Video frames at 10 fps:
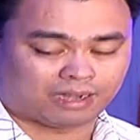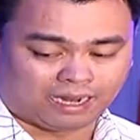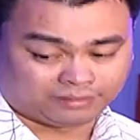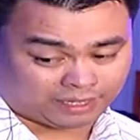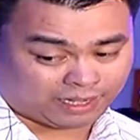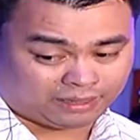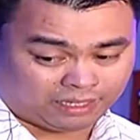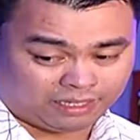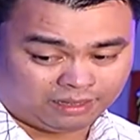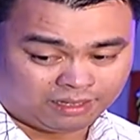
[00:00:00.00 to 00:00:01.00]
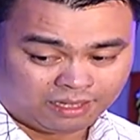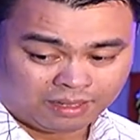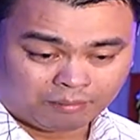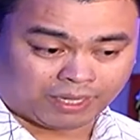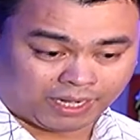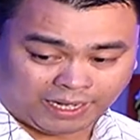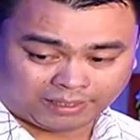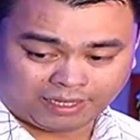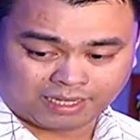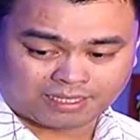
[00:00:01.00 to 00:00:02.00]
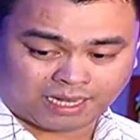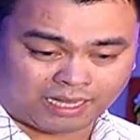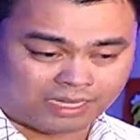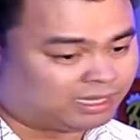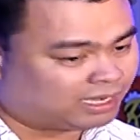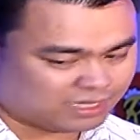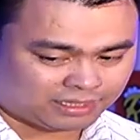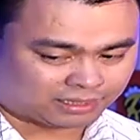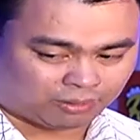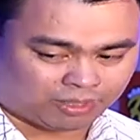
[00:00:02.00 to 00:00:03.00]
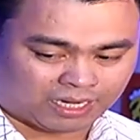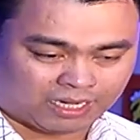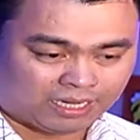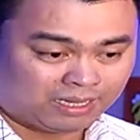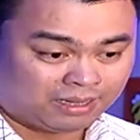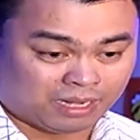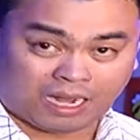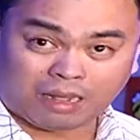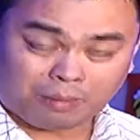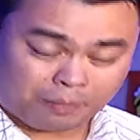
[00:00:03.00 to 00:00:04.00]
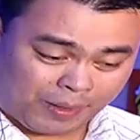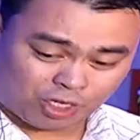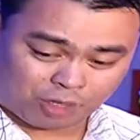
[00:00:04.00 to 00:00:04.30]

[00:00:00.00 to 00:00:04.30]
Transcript: under 18, pag nakikita nila si Kai, hindi na sila nagtatawanan. Nagkakapapicture